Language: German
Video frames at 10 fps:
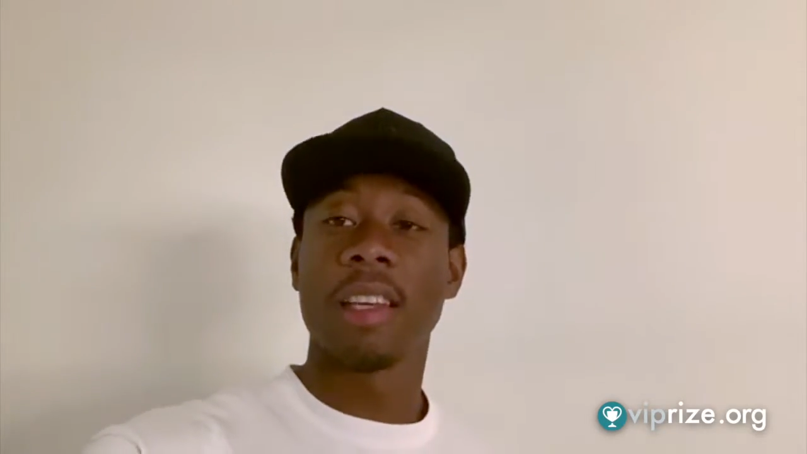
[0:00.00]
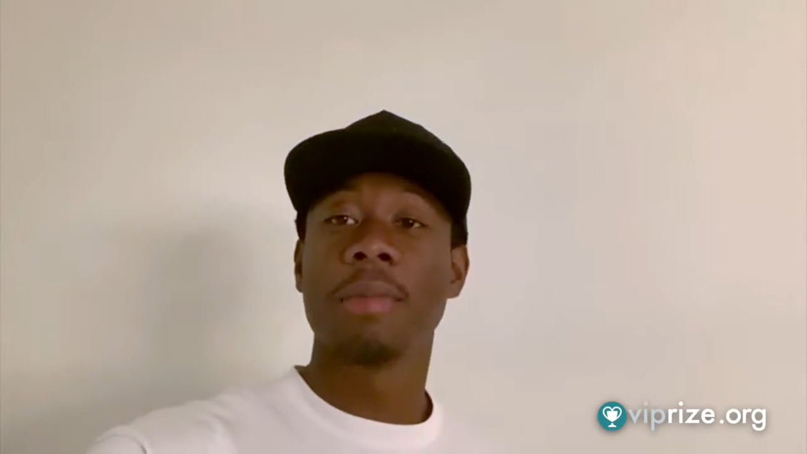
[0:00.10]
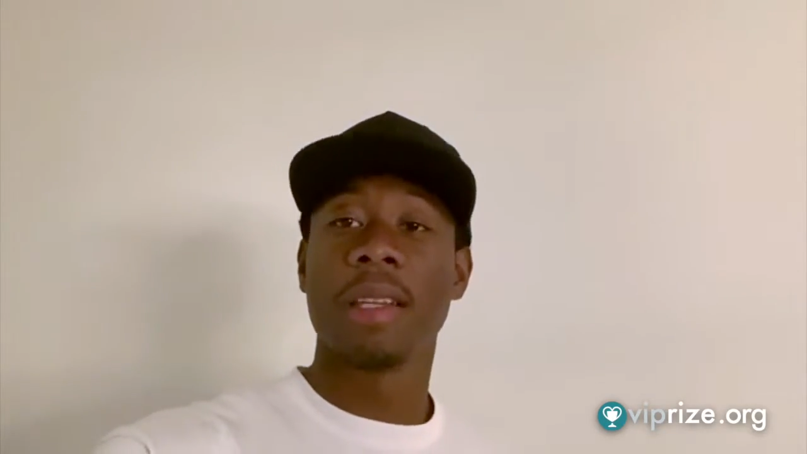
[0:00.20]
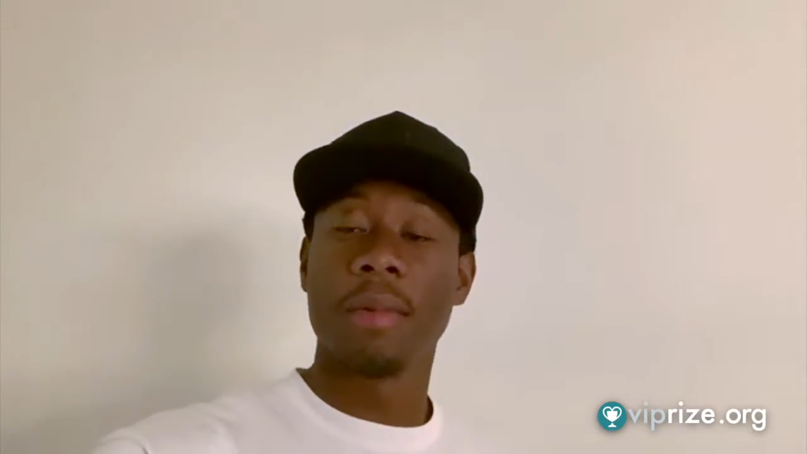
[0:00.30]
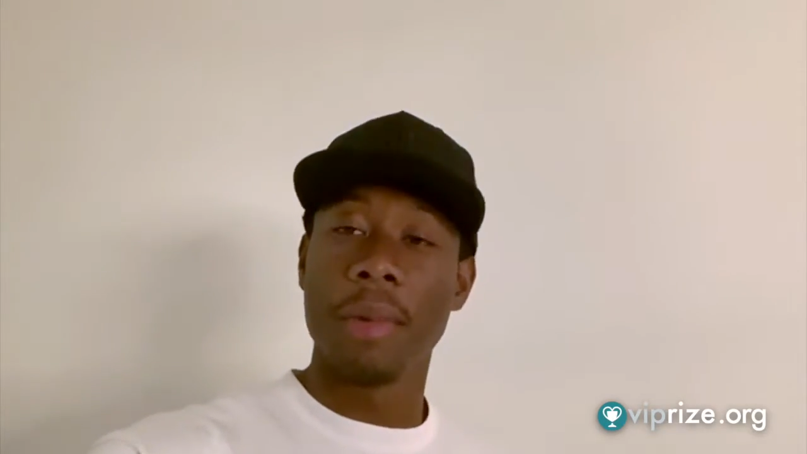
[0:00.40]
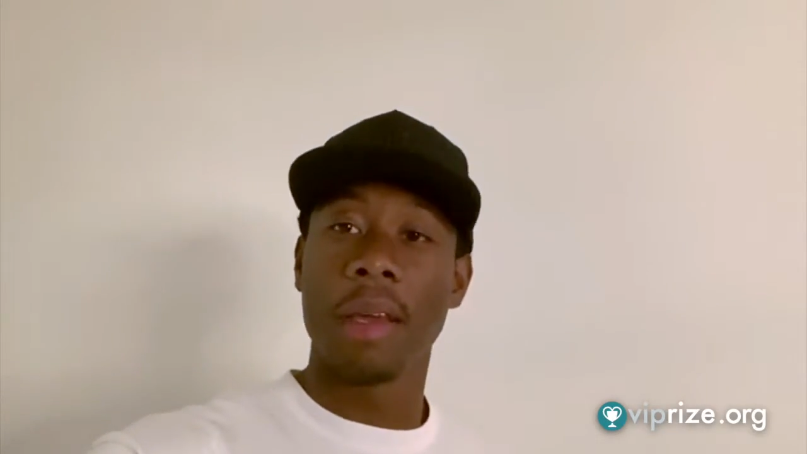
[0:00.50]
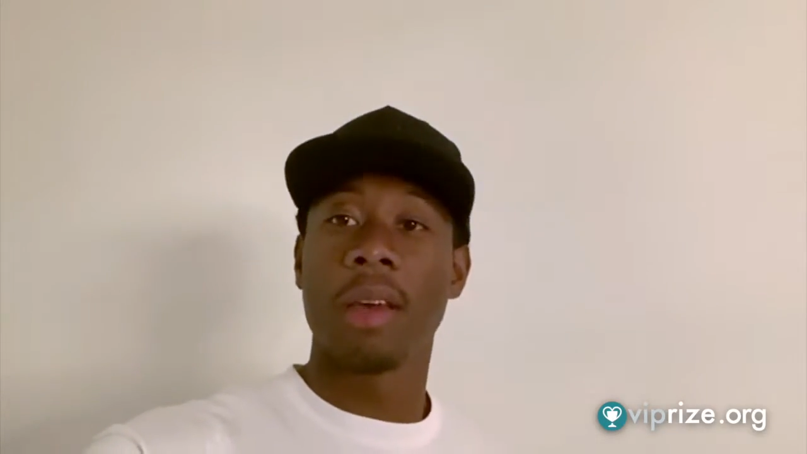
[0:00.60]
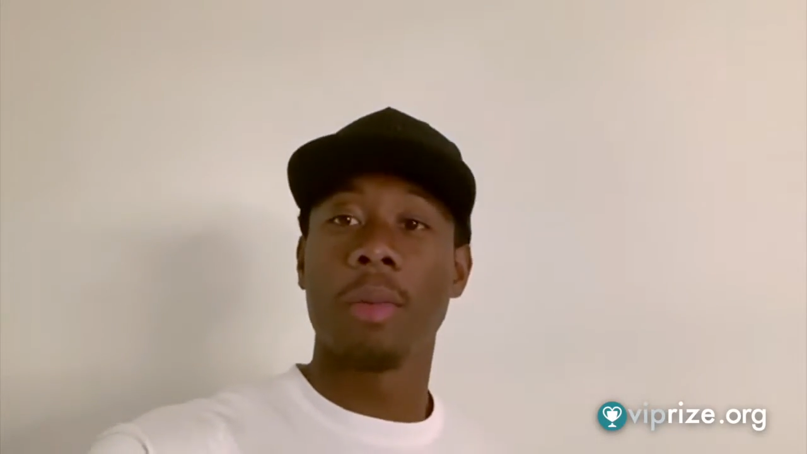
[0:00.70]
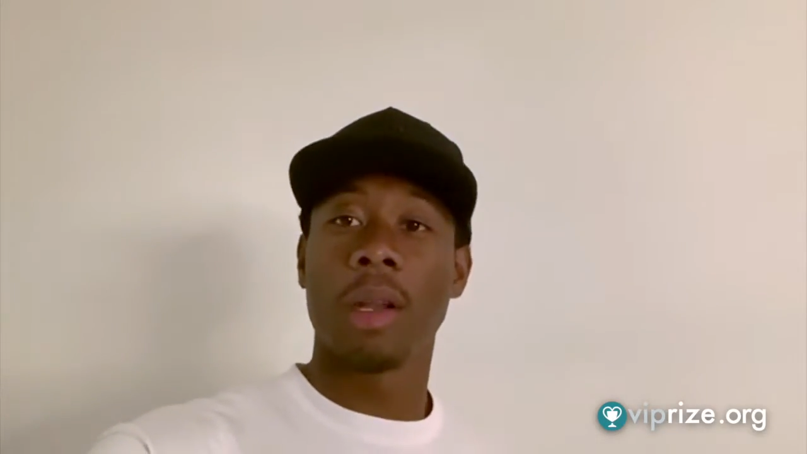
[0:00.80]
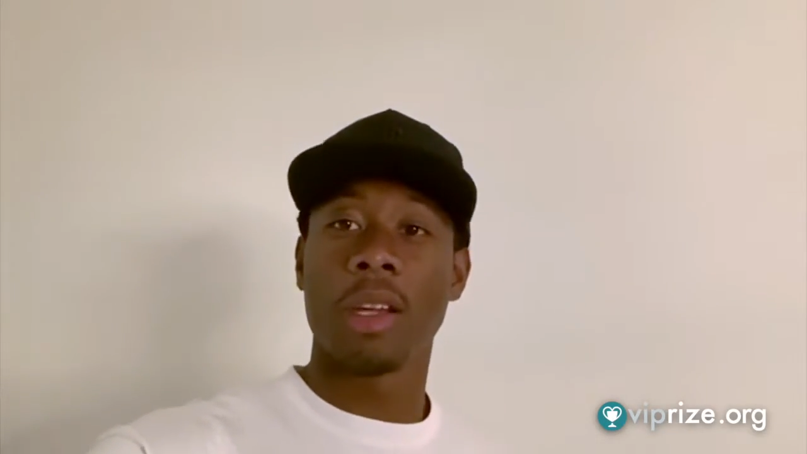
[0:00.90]
gibt es eine mega
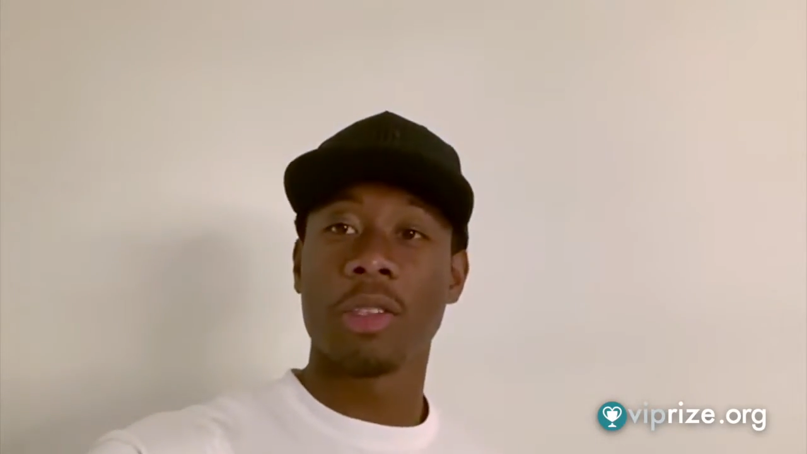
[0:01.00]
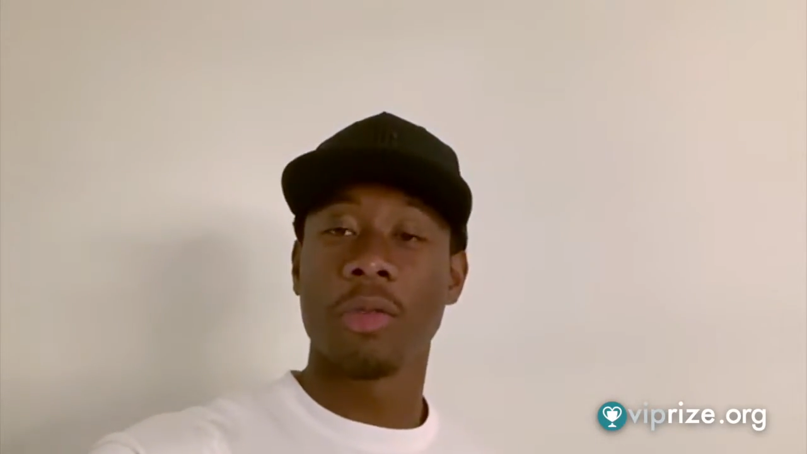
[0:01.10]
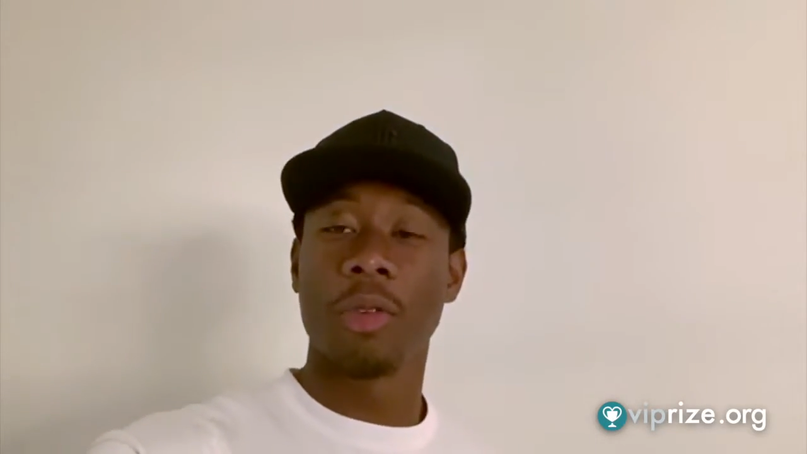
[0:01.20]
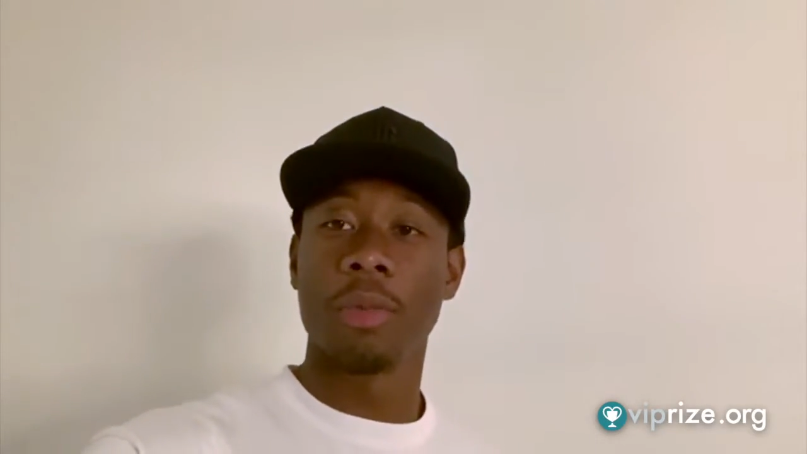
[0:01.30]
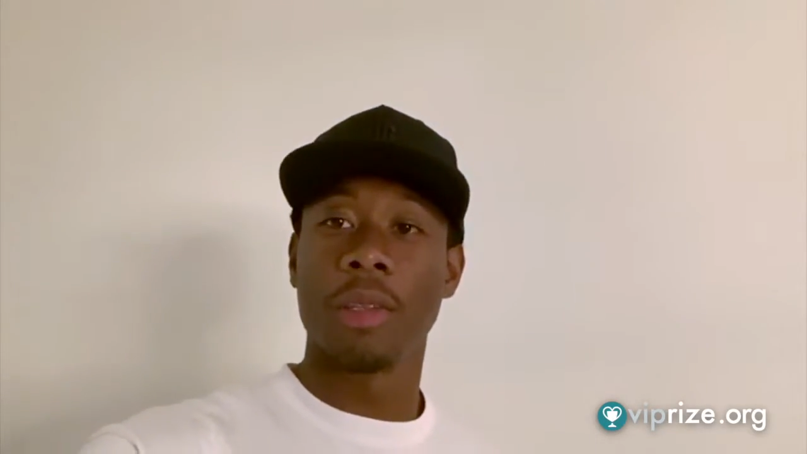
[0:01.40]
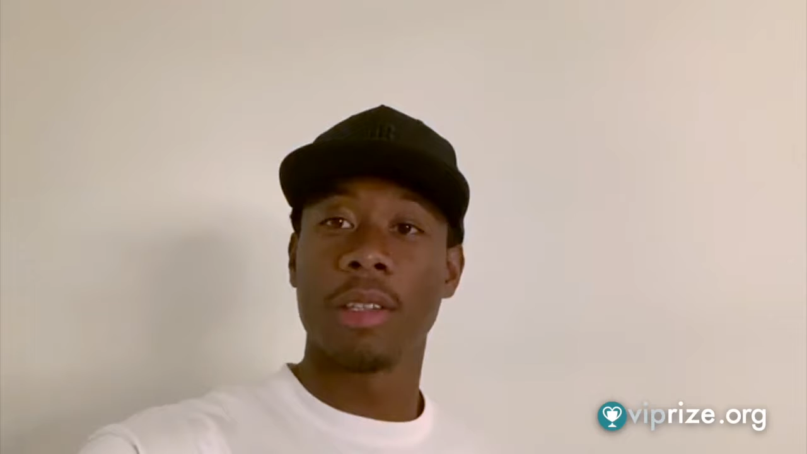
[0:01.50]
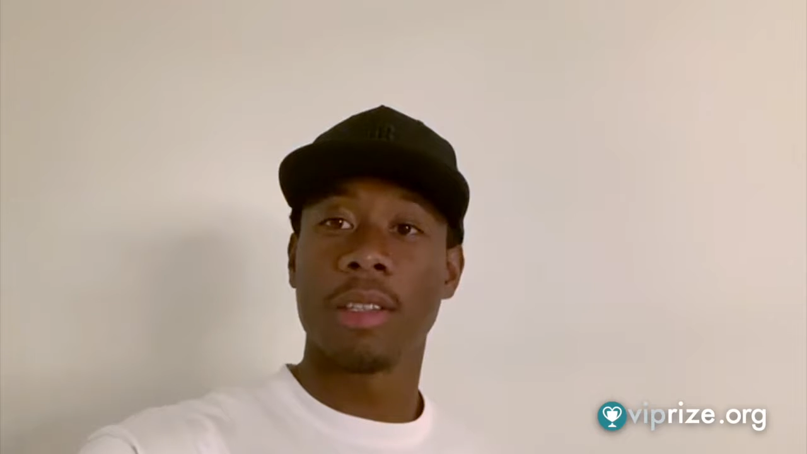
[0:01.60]
Überraschung von mir.